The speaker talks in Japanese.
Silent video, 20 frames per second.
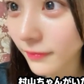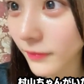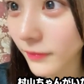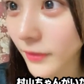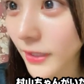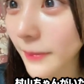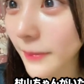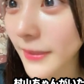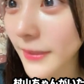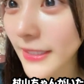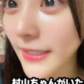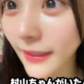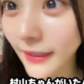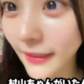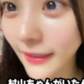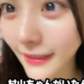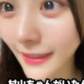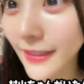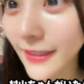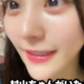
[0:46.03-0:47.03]
村山ちゃん
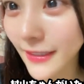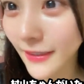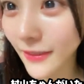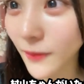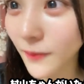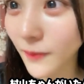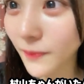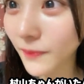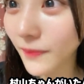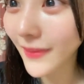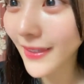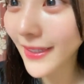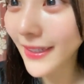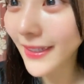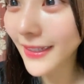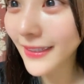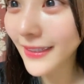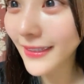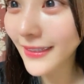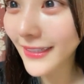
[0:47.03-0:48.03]
がいたんですよ。
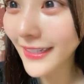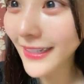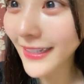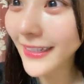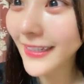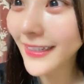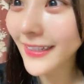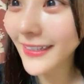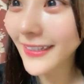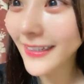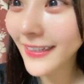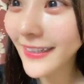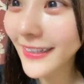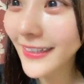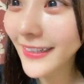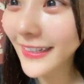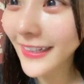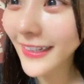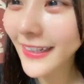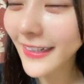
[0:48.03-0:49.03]
で、
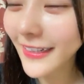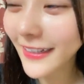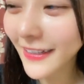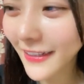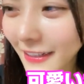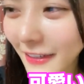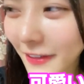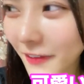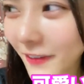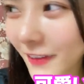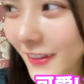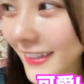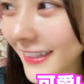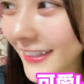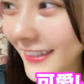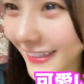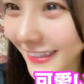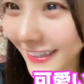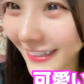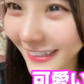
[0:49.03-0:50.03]
可愛
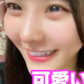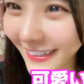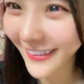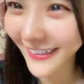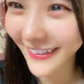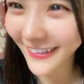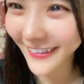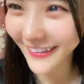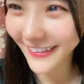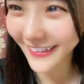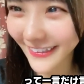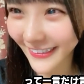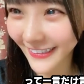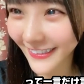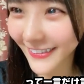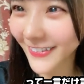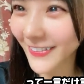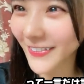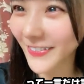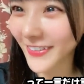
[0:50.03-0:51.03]
いね。って
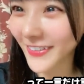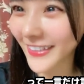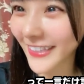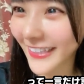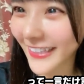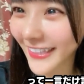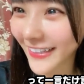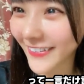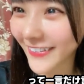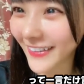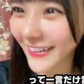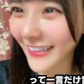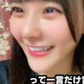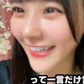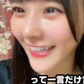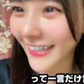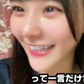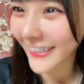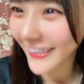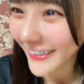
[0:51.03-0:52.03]
言ったことだけ言っ
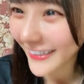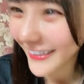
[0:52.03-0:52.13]
て、